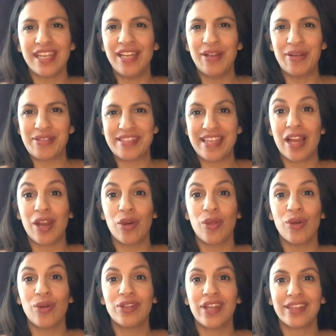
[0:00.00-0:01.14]
hilos de
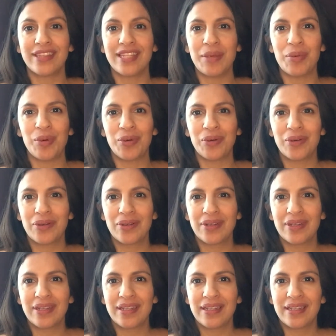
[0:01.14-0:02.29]
algodón nativo.
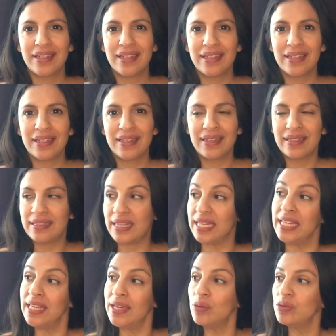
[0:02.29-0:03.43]

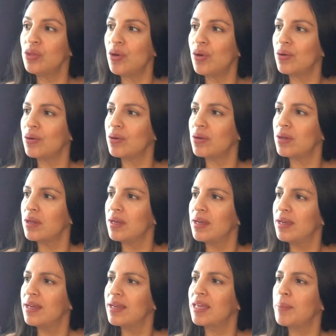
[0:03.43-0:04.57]
Tenía un don
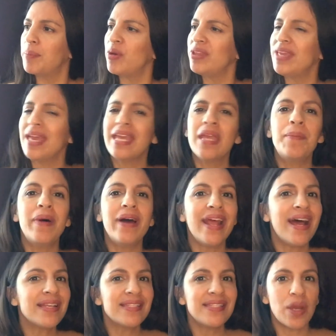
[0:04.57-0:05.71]
que podía
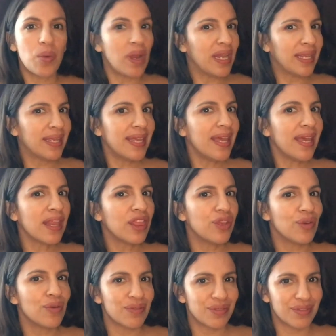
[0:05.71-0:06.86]
equipararse a cualquier
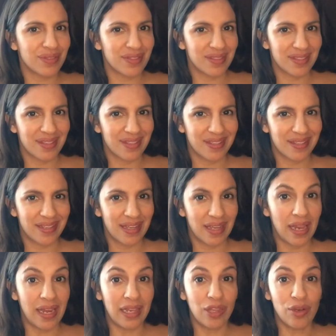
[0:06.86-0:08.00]
dios,
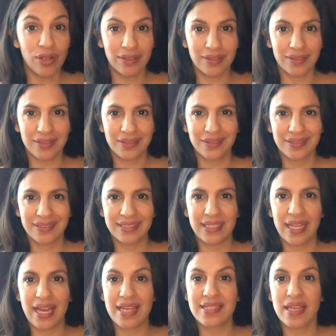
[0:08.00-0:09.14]
el don
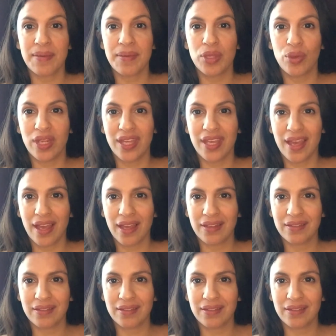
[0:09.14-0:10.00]
de la sabiduría.